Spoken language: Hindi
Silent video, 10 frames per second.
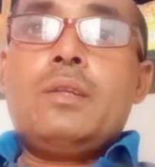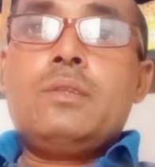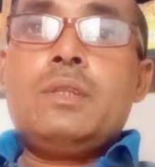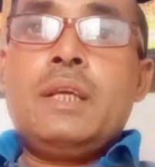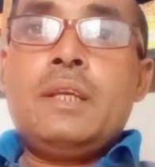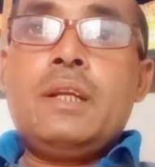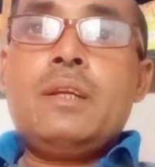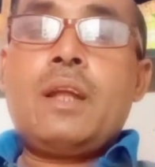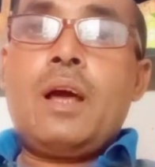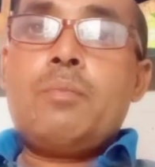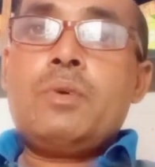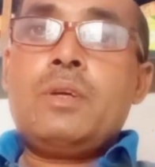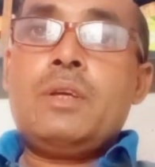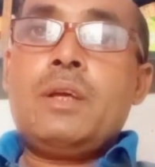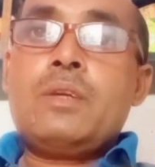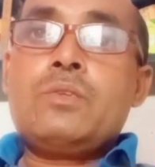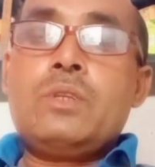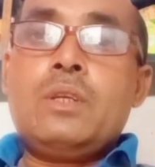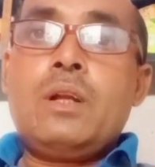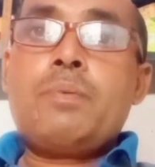नीरी नाम की एक
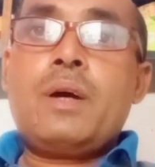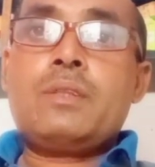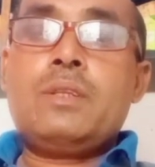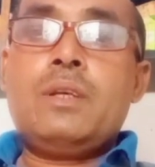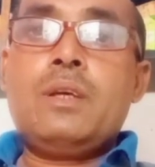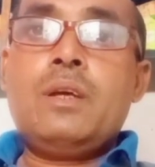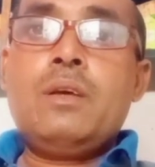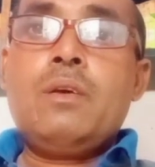सिरप आती है